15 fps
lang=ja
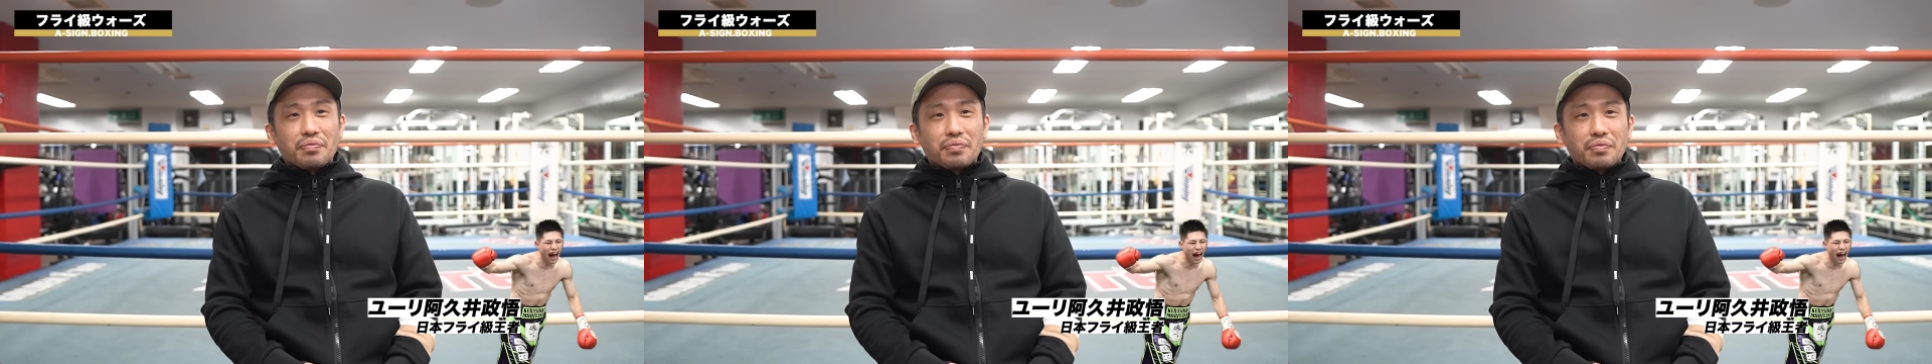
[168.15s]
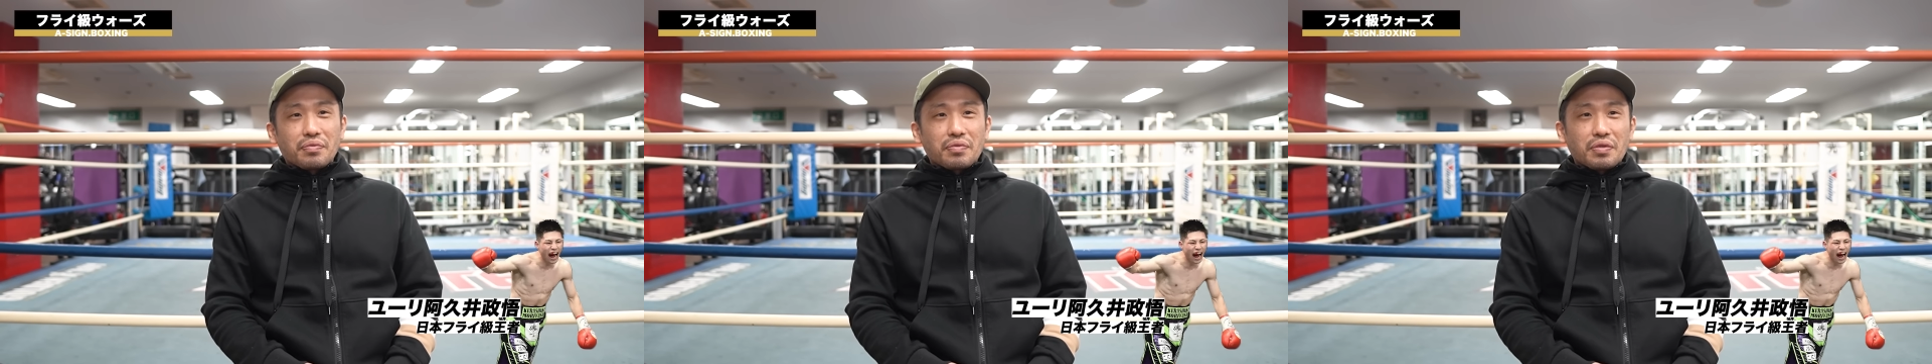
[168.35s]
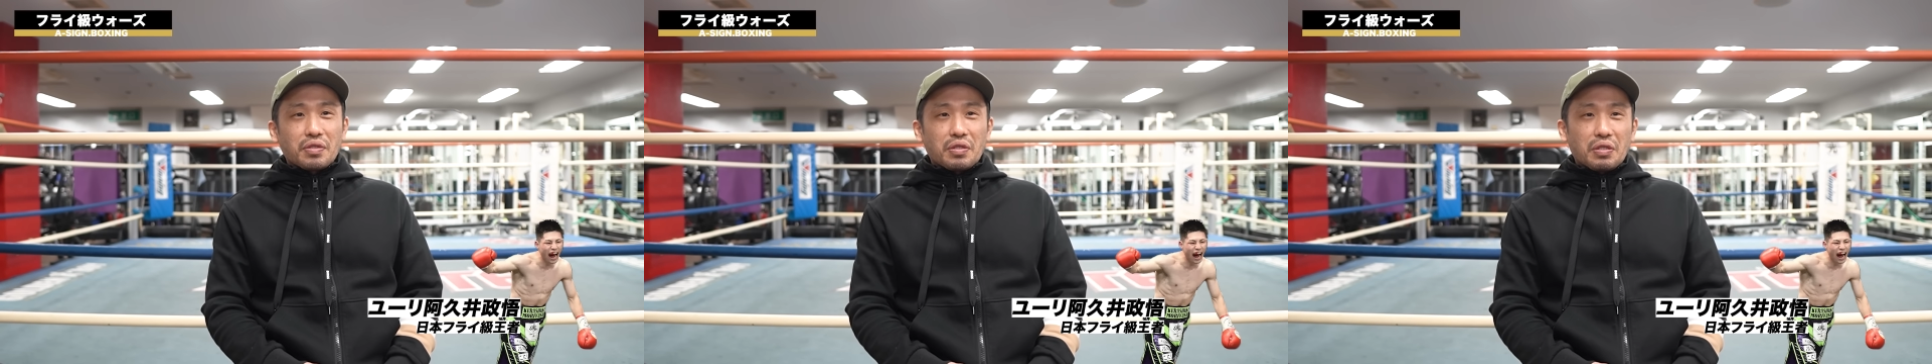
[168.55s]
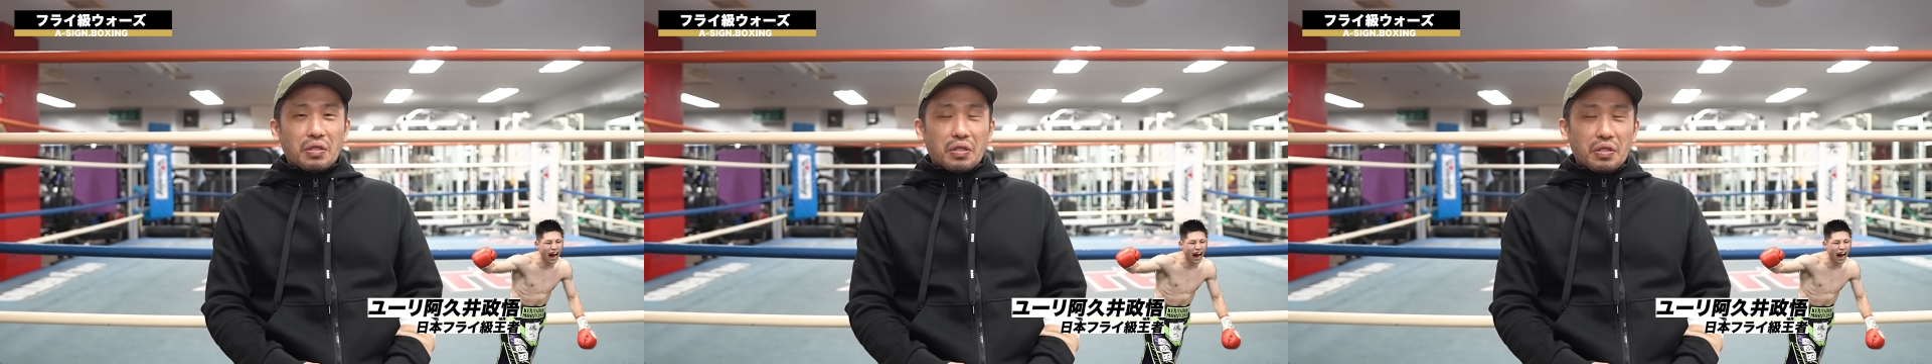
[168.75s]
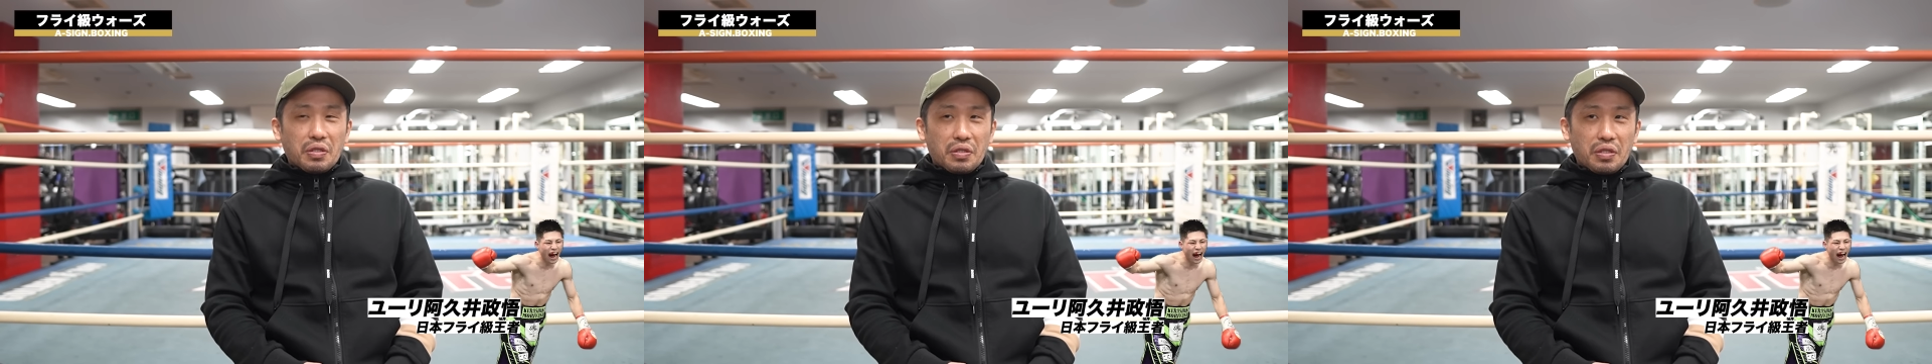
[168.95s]
そう
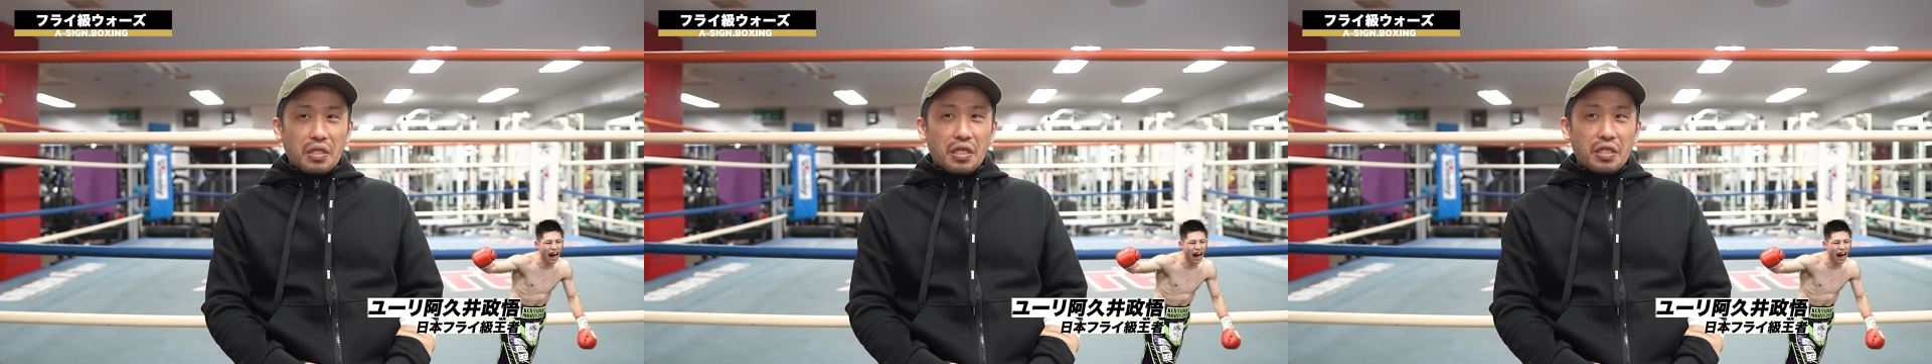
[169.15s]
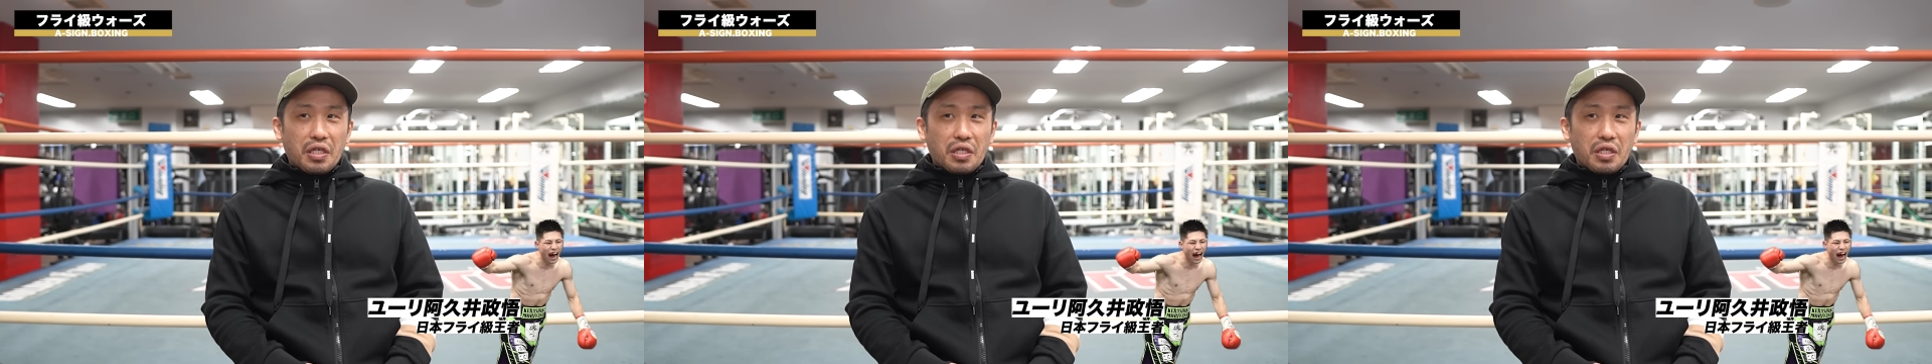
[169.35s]
で一